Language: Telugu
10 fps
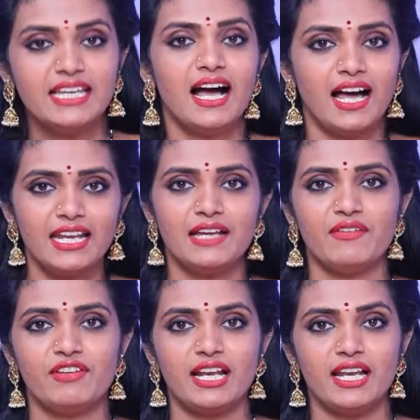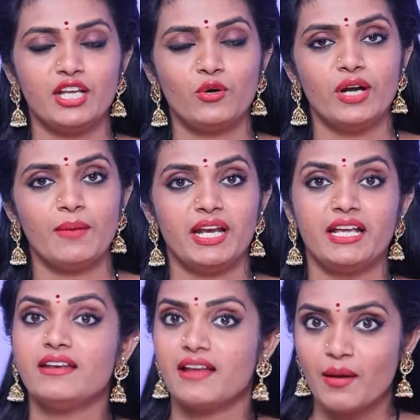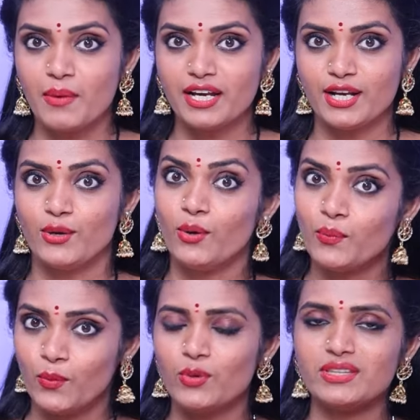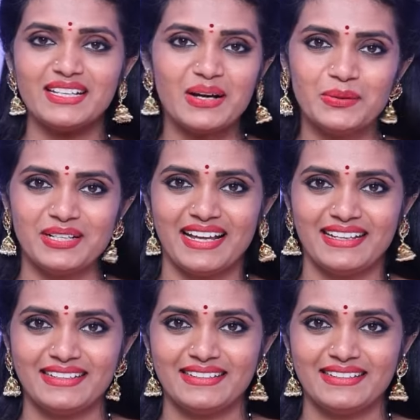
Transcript: ఈ ఆలయ వివరాలన్నీ కూడా మనకి రామాయణంలో పూర్తిగా ఉంటాయి